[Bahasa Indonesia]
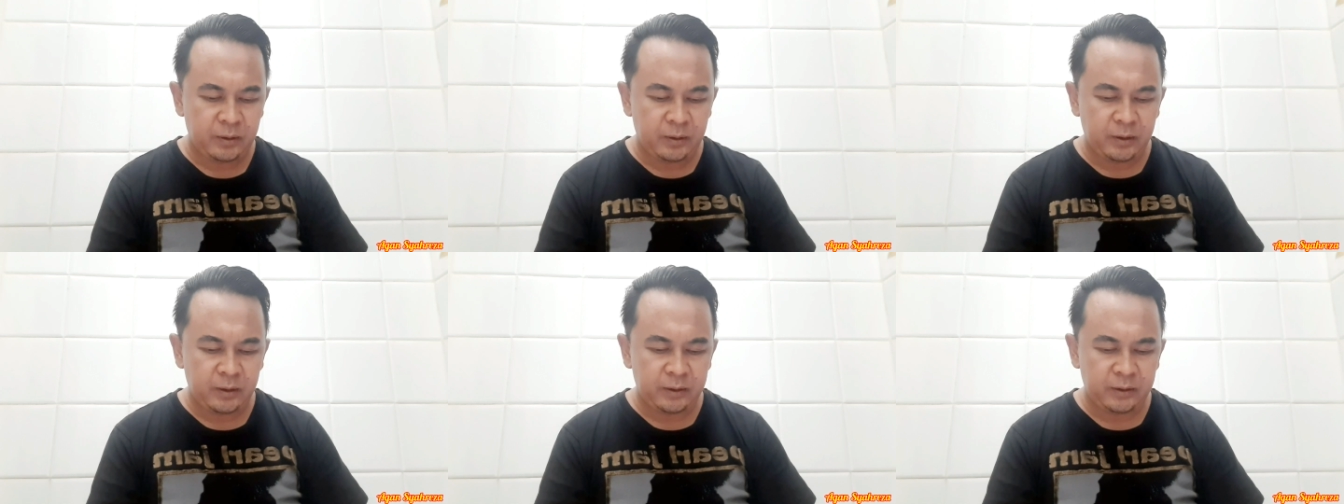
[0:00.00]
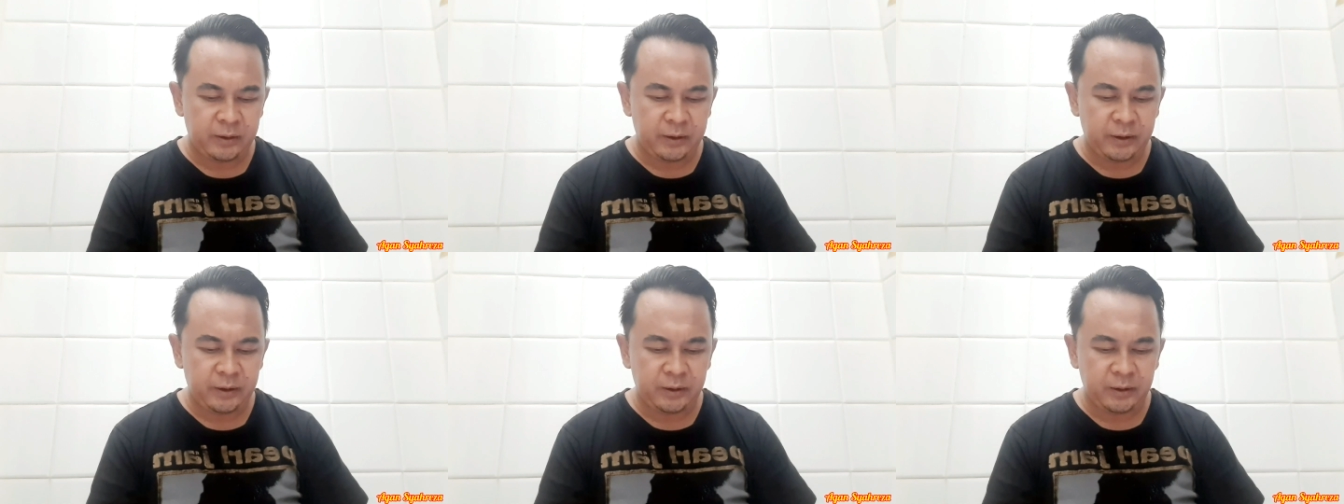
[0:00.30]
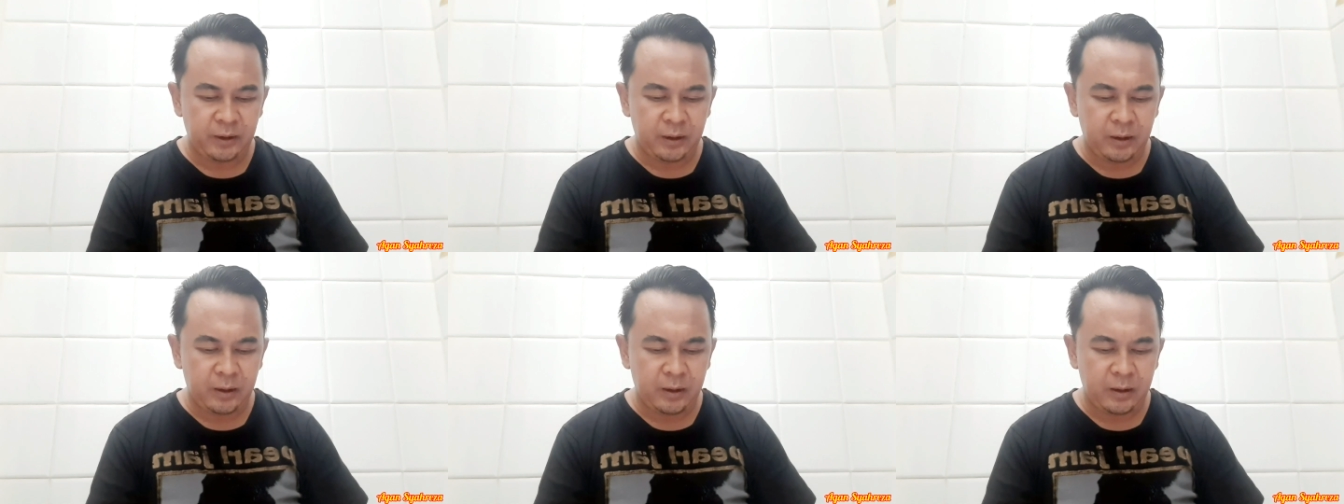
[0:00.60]

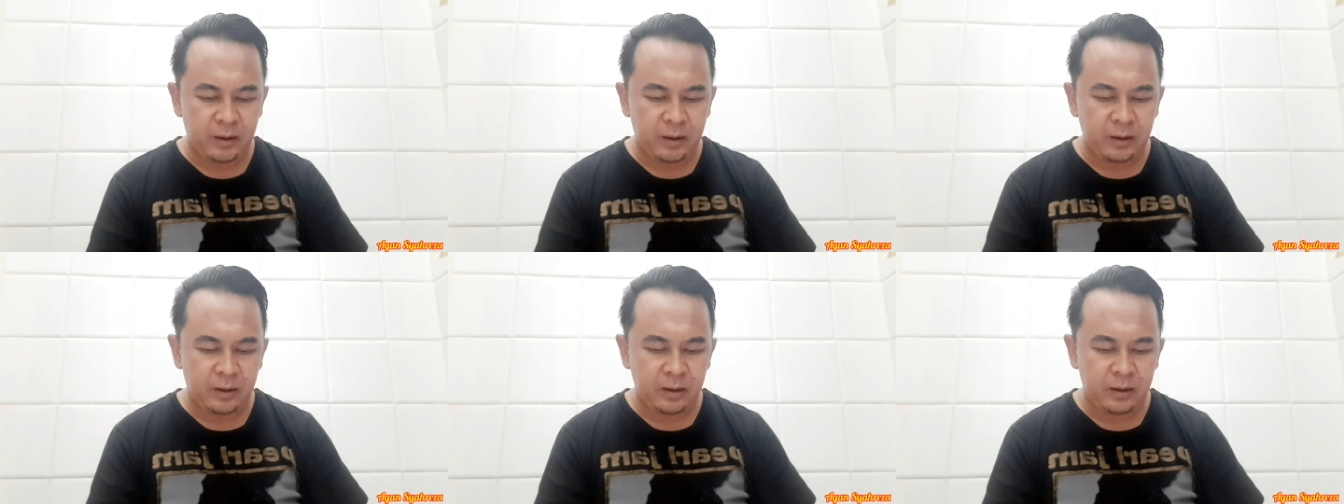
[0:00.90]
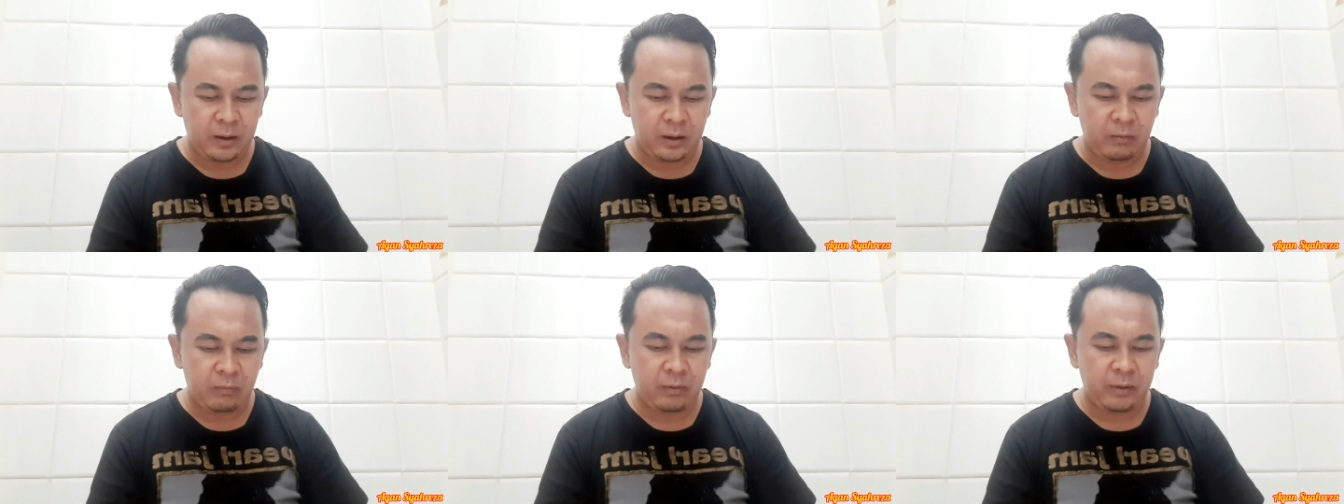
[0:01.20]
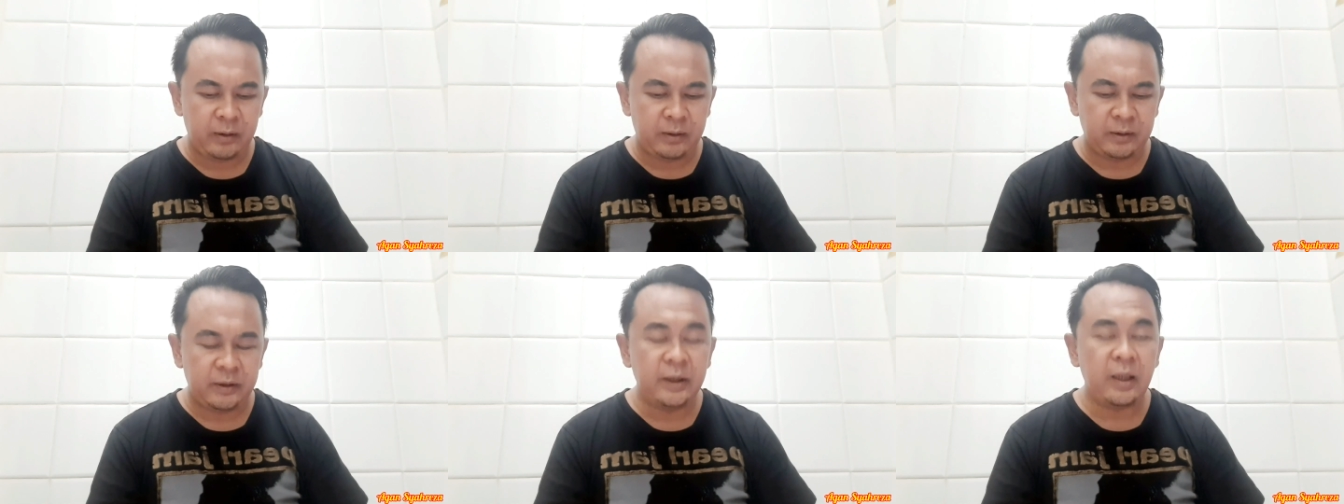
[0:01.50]
ketika
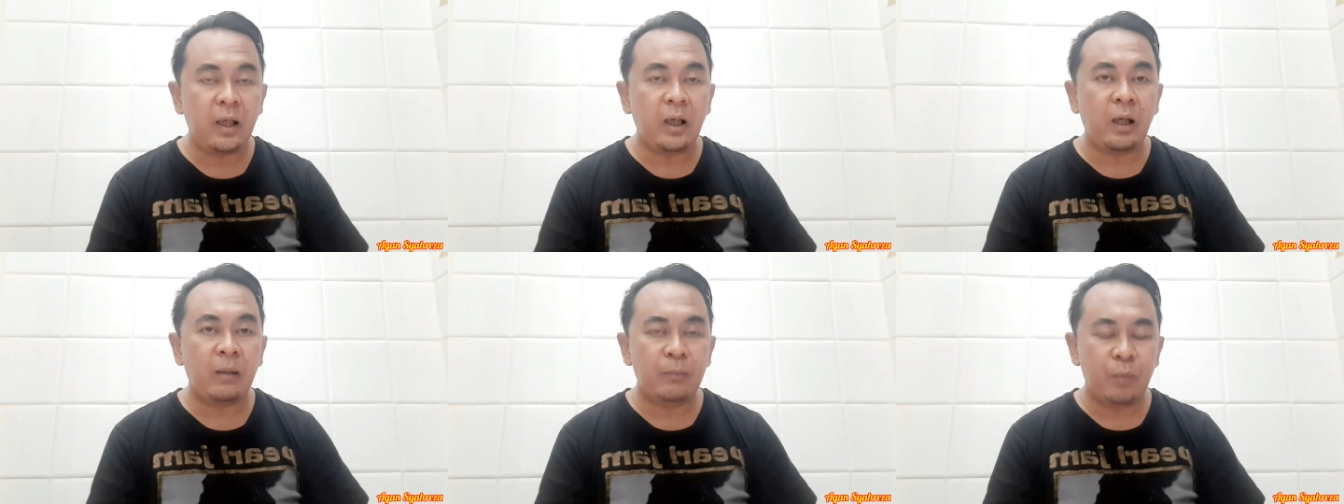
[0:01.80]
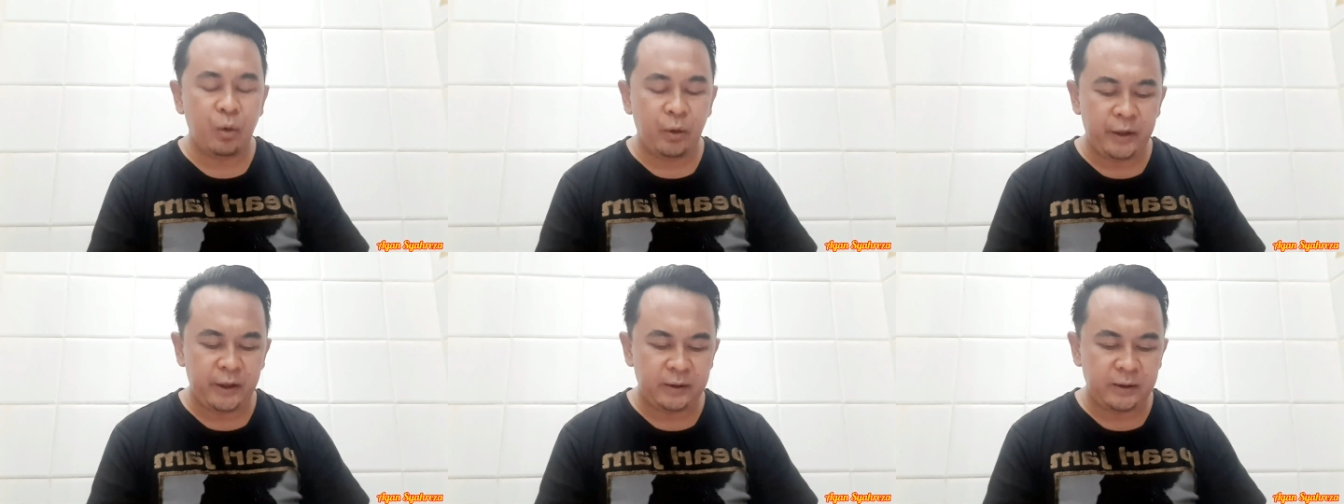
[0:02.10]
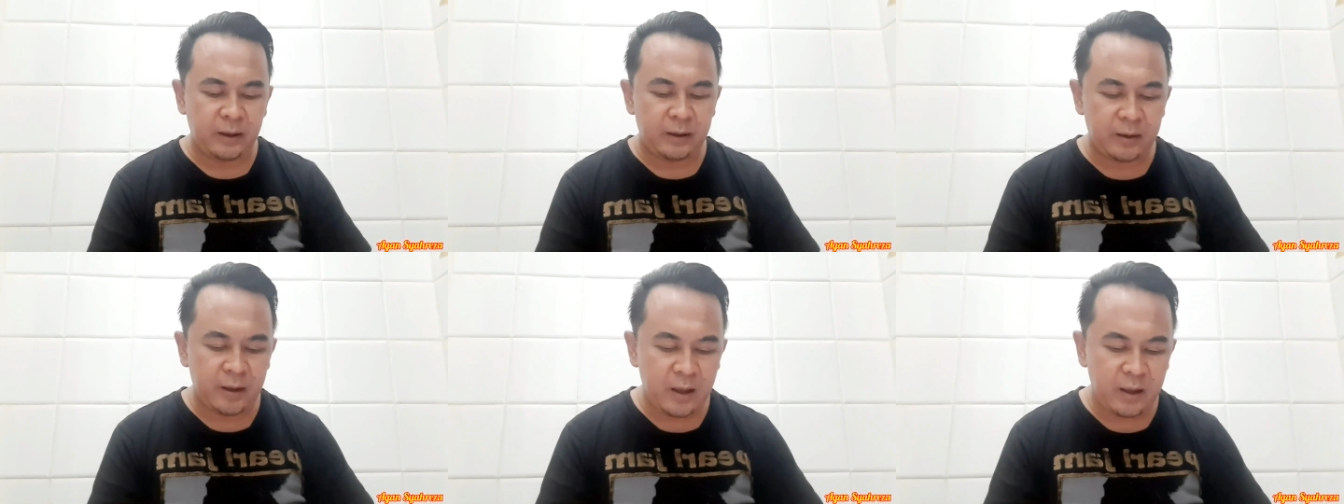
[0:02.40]
lawan Tirakabu ini
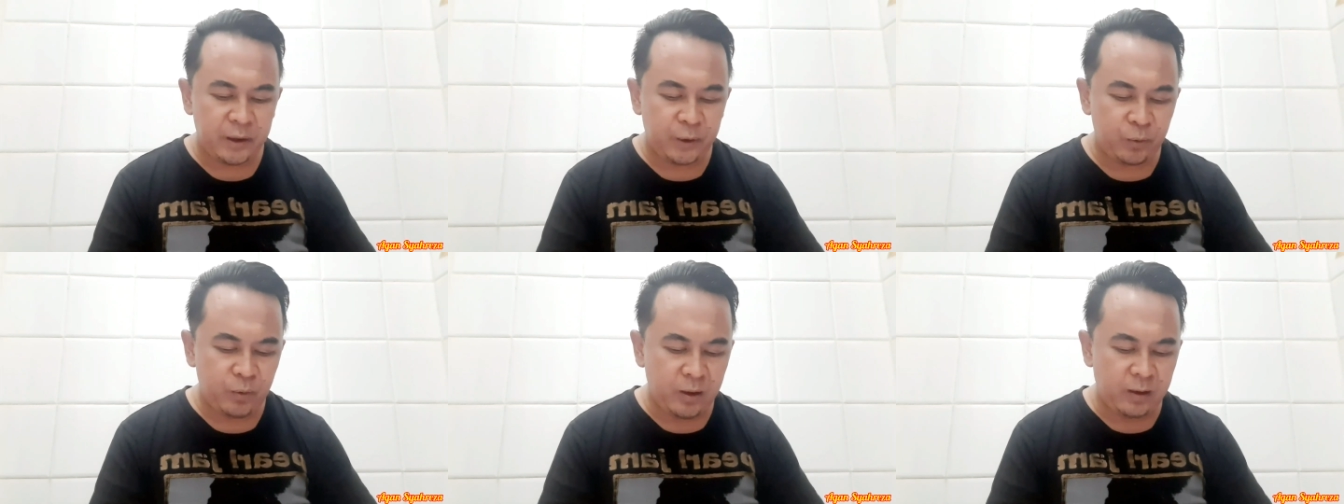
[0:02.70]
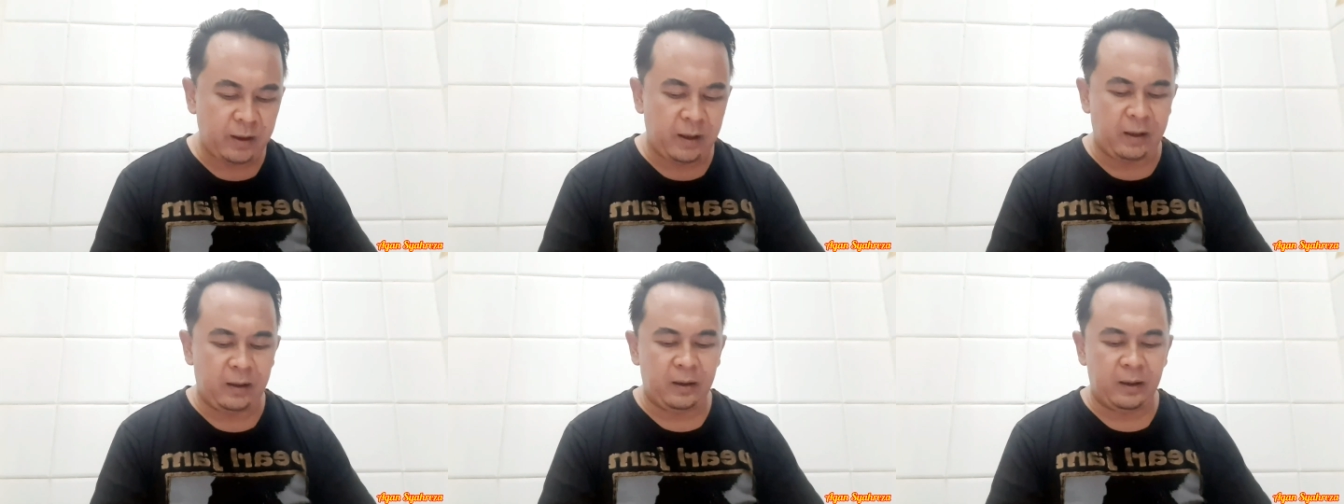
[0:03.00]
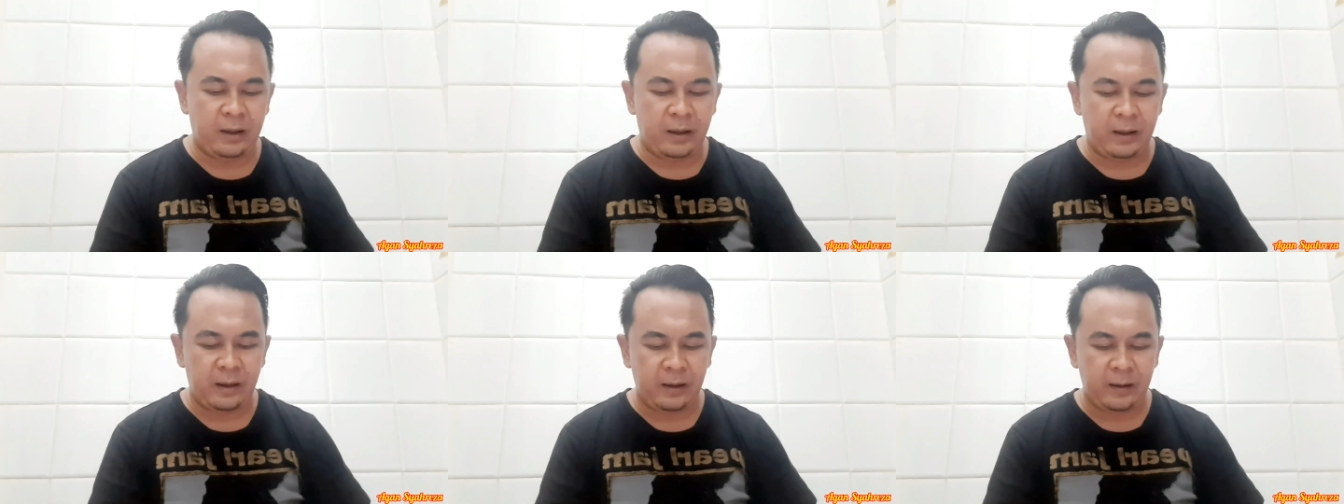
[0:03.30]
tandang juga
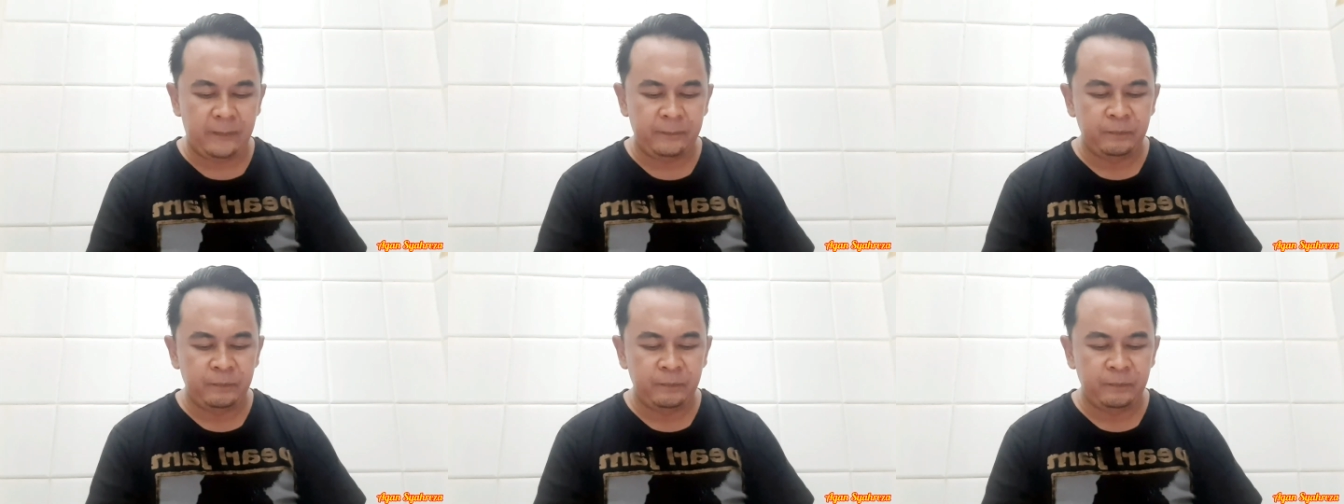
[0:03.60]
kalah